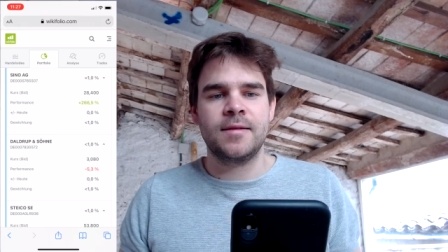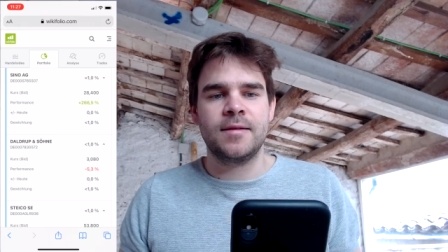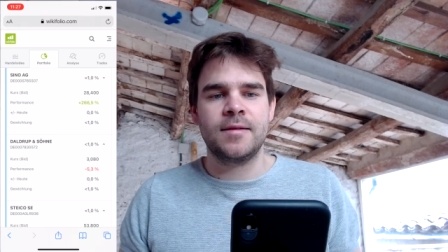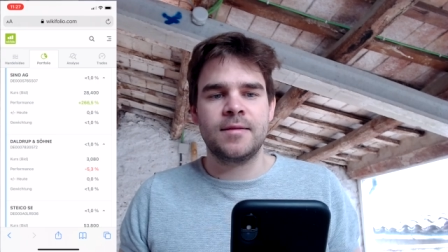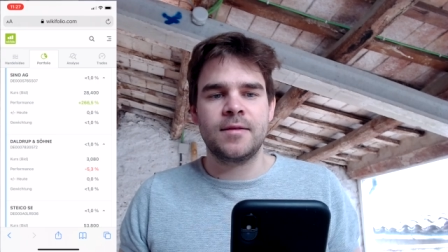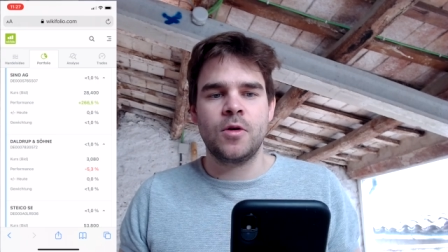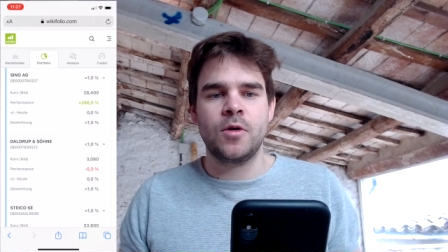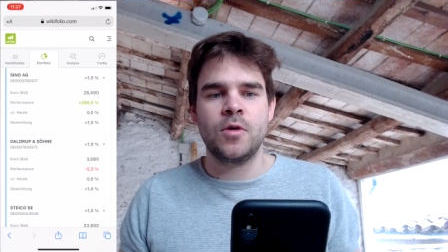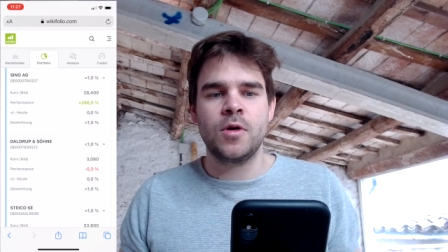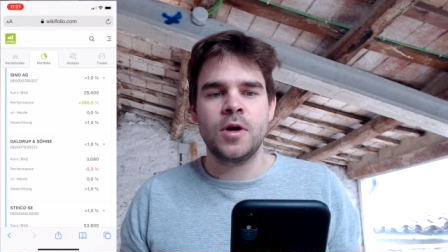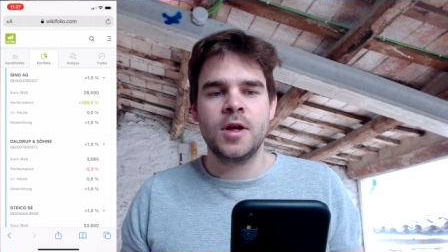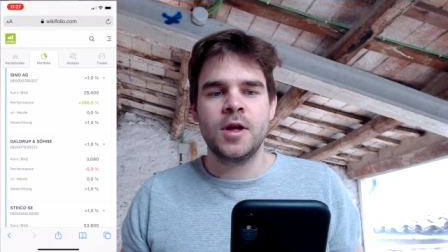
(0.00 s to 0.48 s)
ist
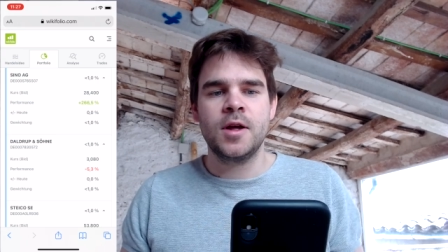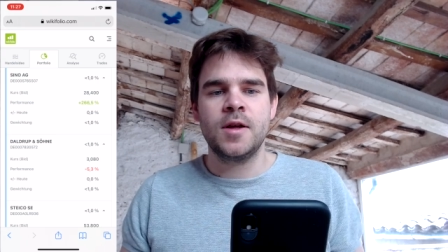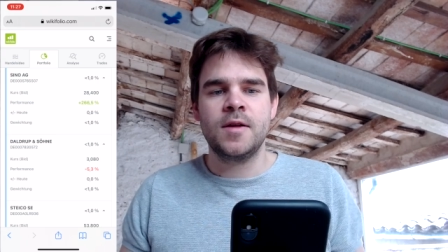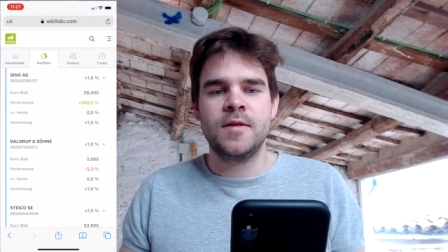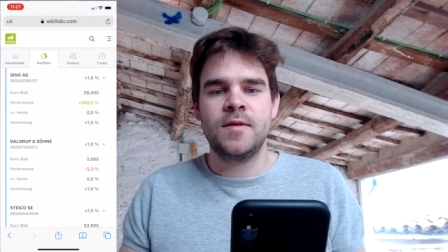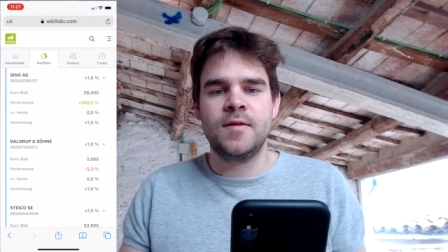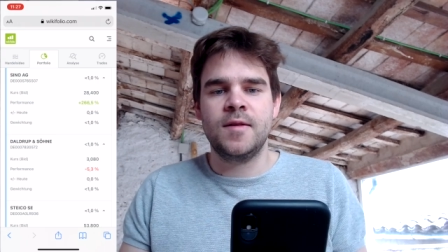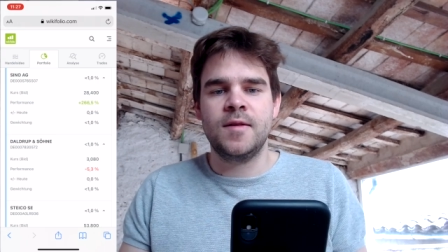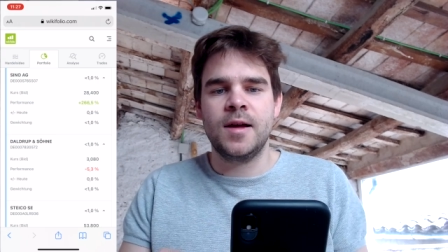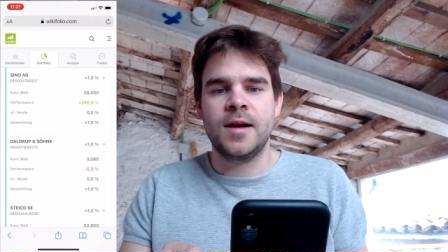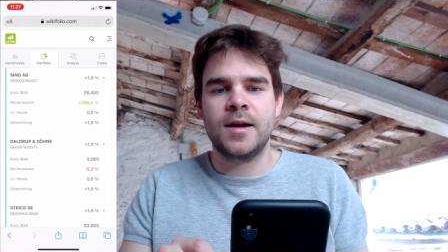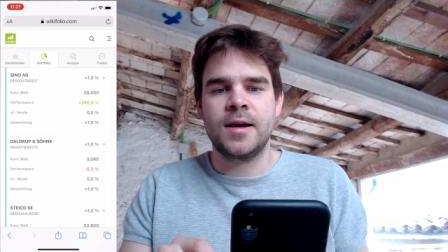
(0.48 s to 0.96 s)
auch
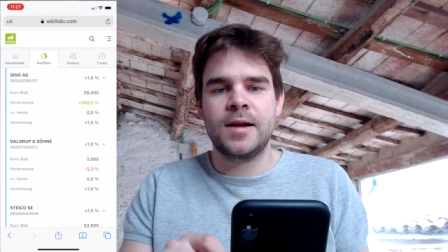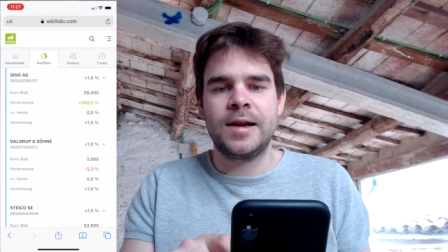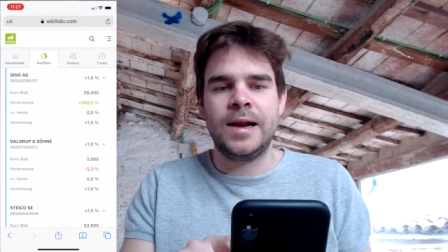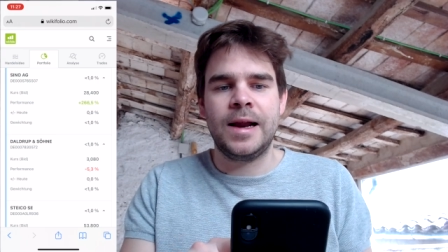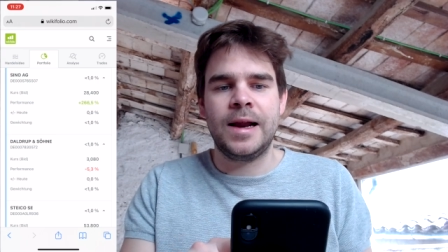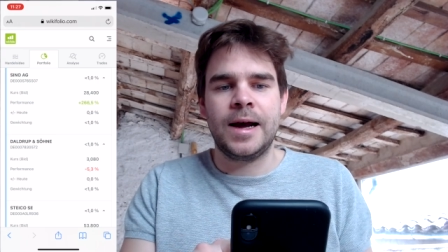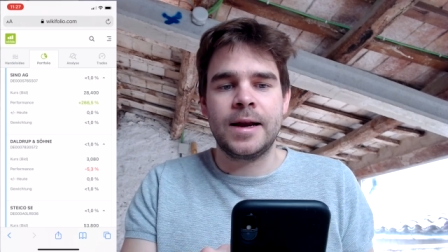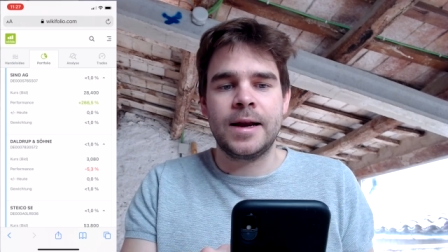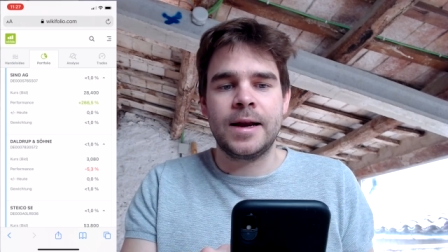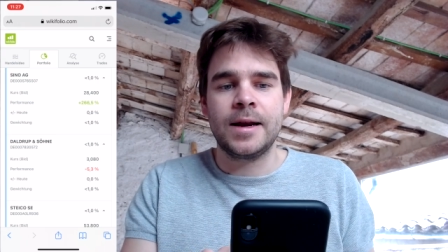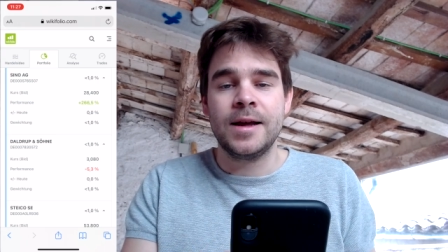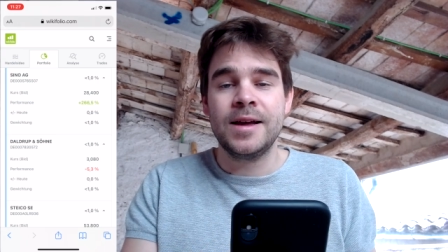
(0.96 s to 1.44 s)
sehr
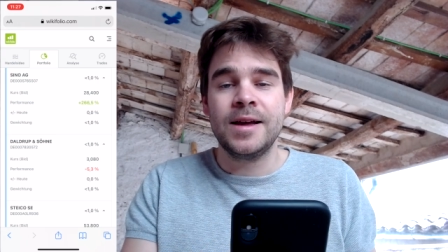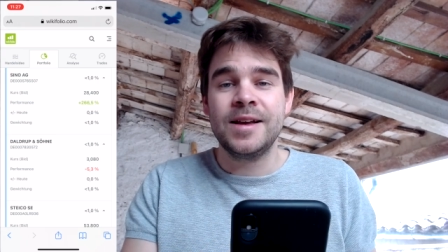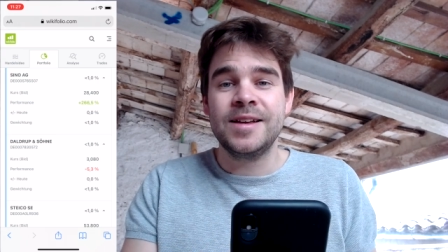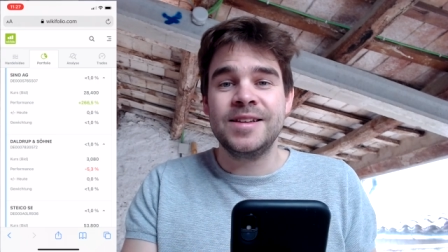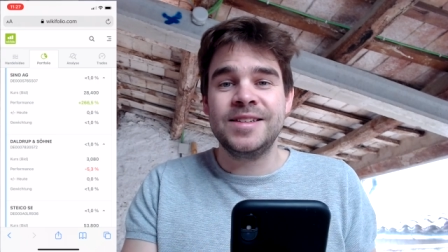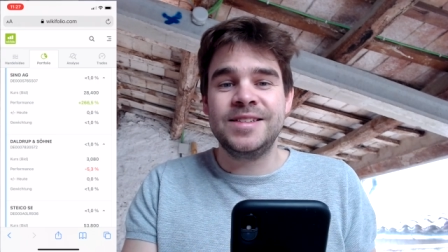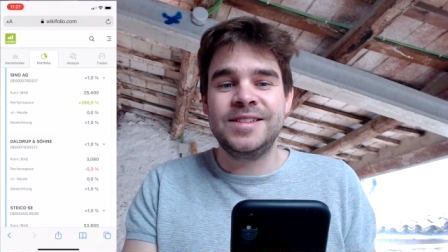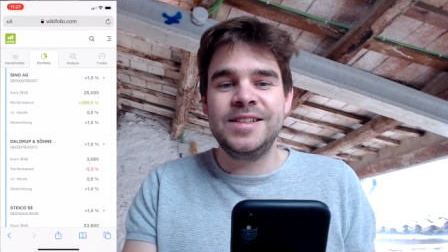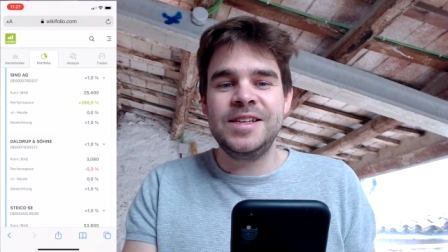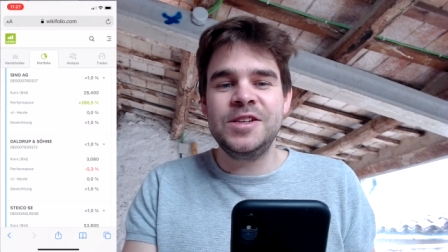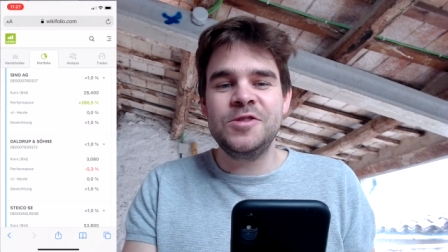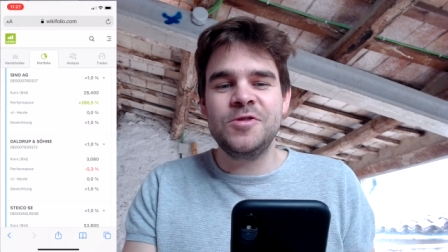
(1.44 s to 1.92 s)
klein.
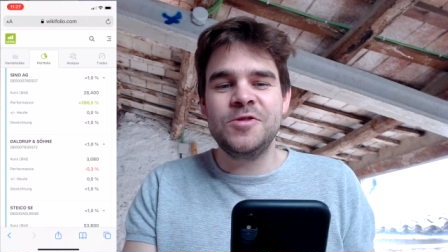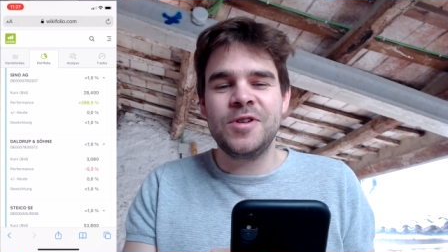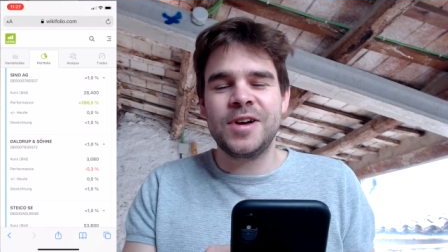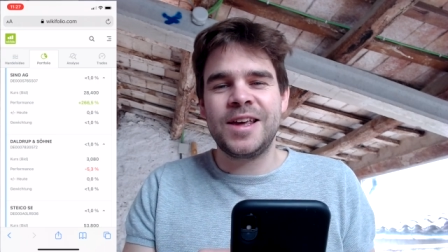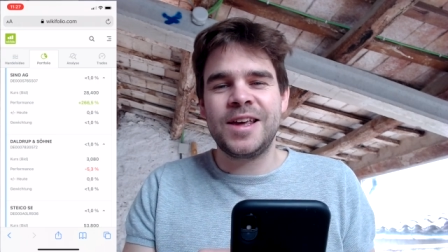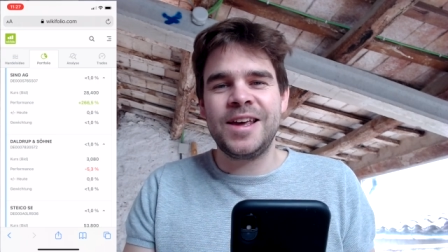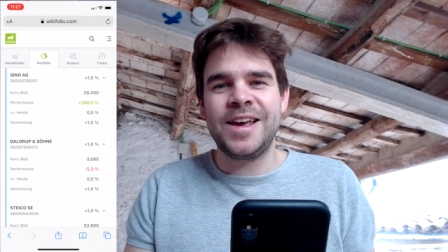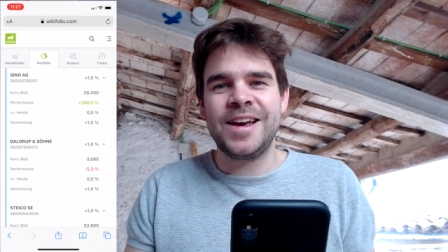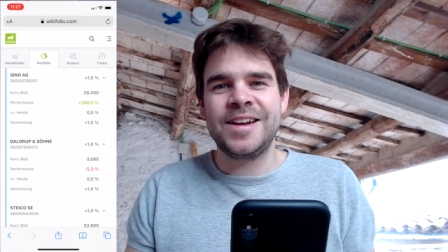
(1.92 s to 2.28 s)
Sinor G